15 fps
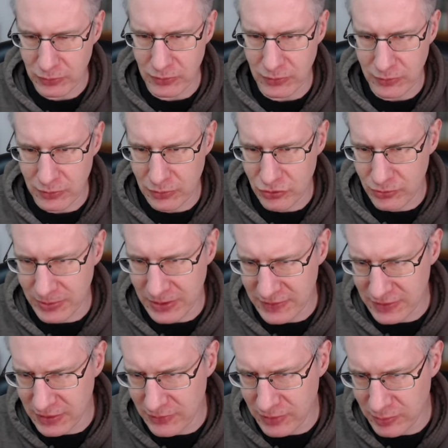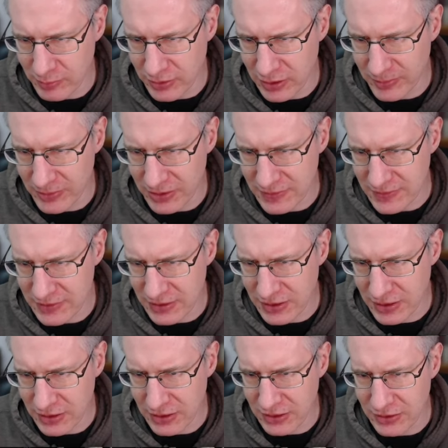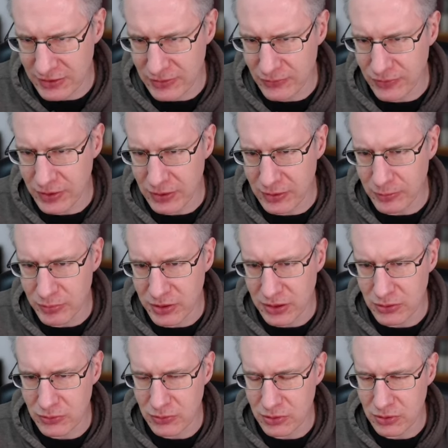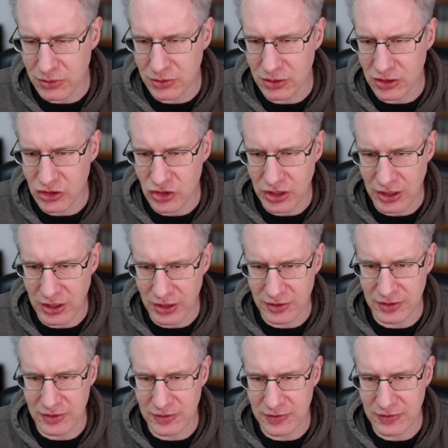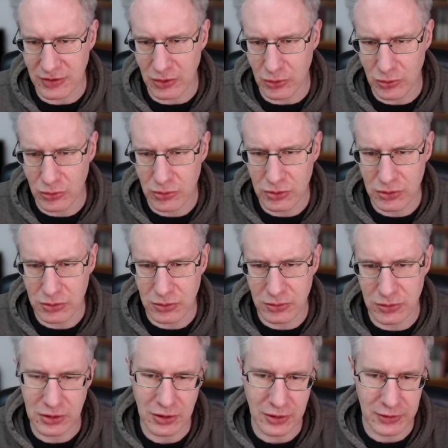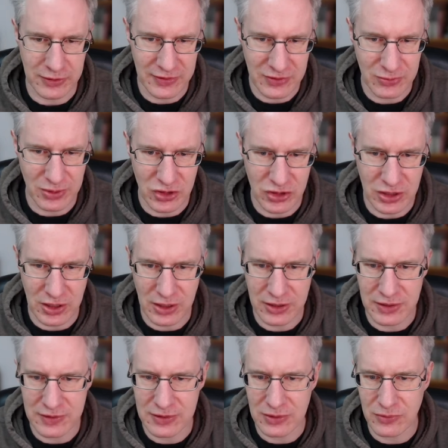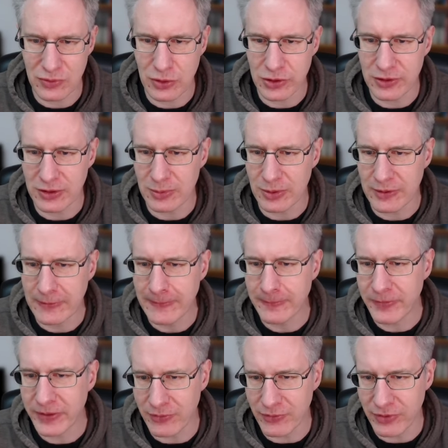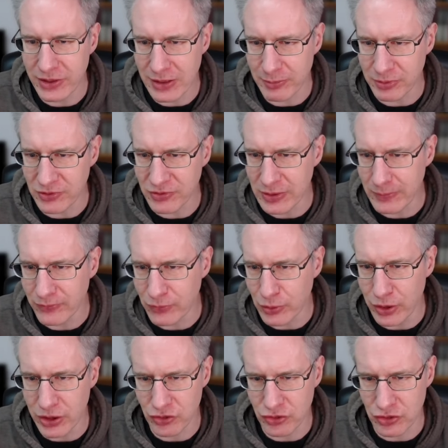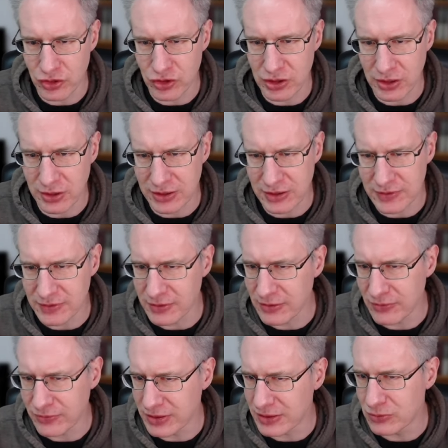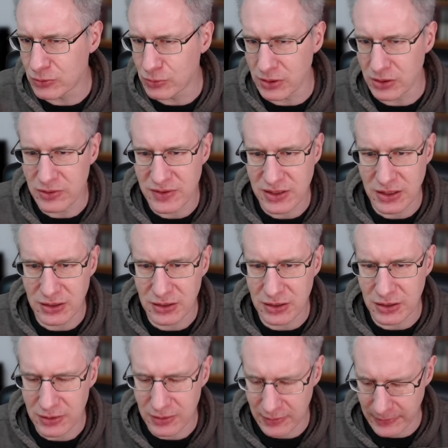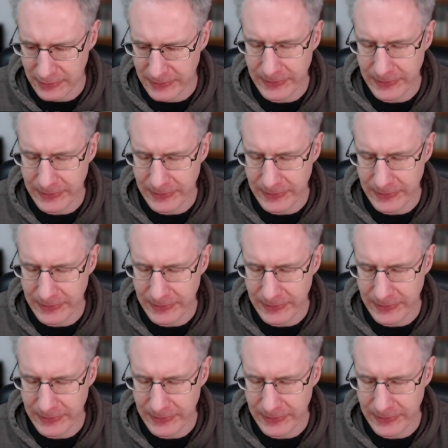Und Schwarz gewinnt bei dem Ganzen hier nicht allzu viel Gebiet und die Stärke ist auch, äh, ja, ist zwar stark jetzt geworden, aber er war ja im Prinzip vorher schon stark. Jetzt ist es fast überkonzentriert.